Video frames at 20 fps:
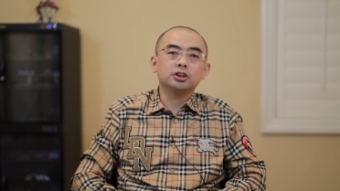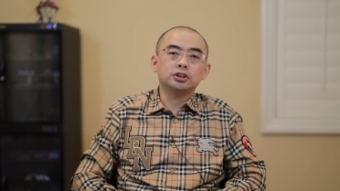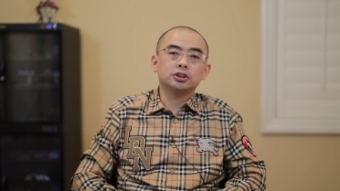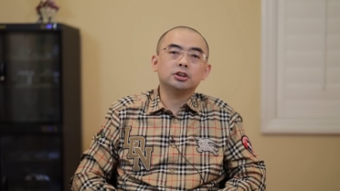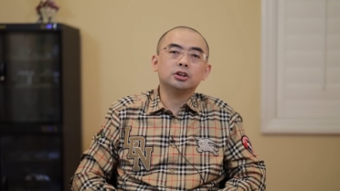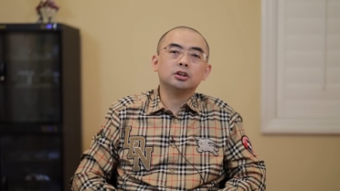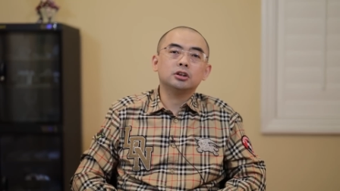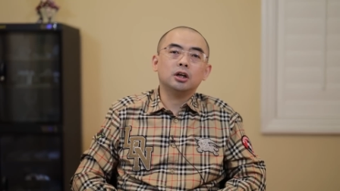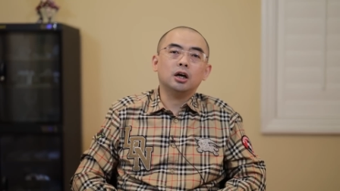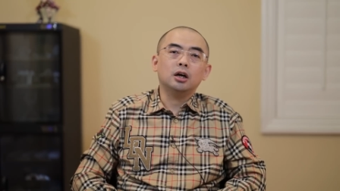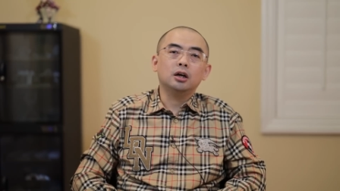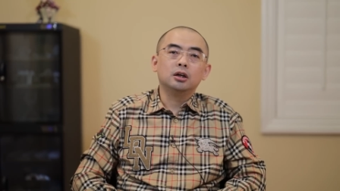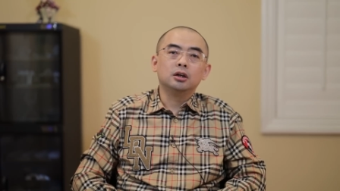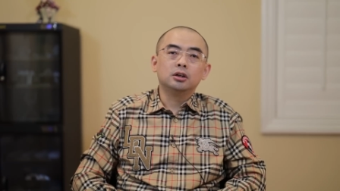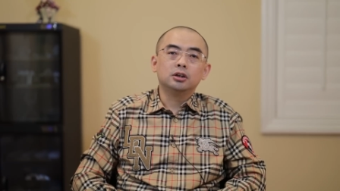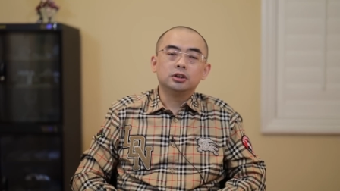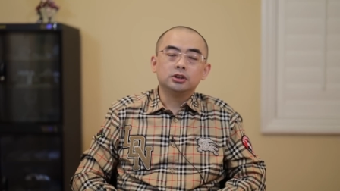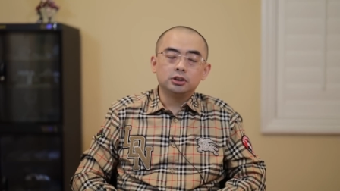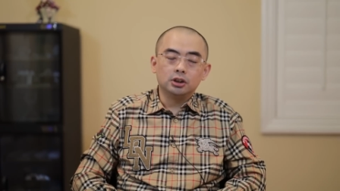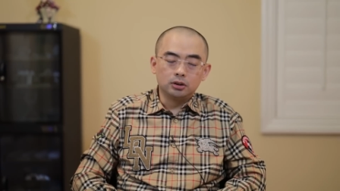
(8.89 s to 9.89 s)
实的呢
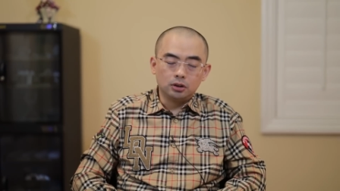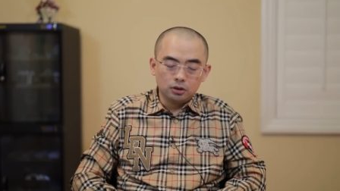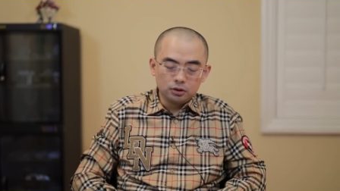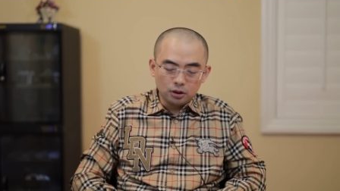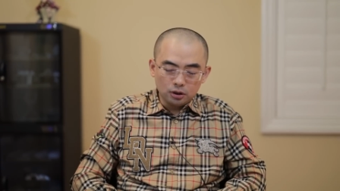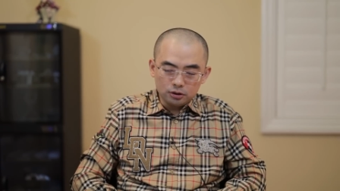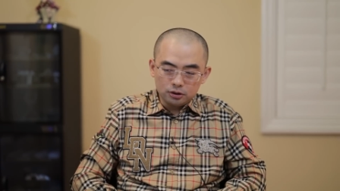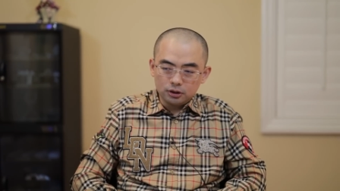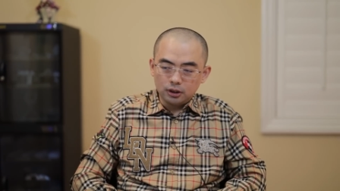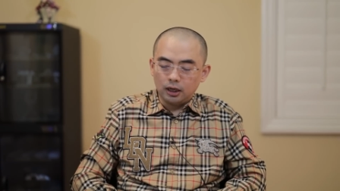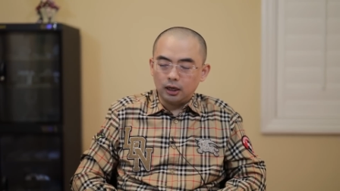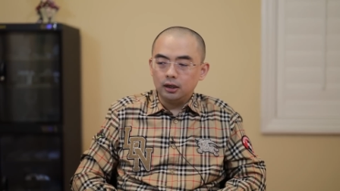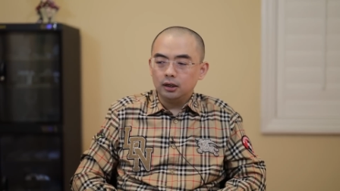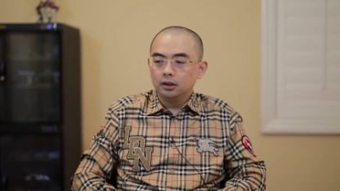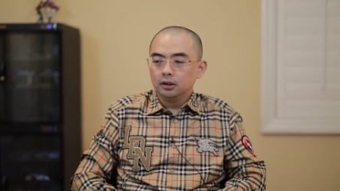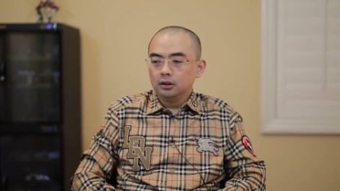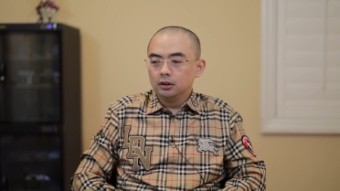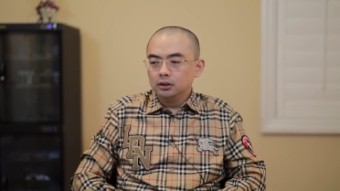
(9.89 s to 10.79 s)
小道消息啊。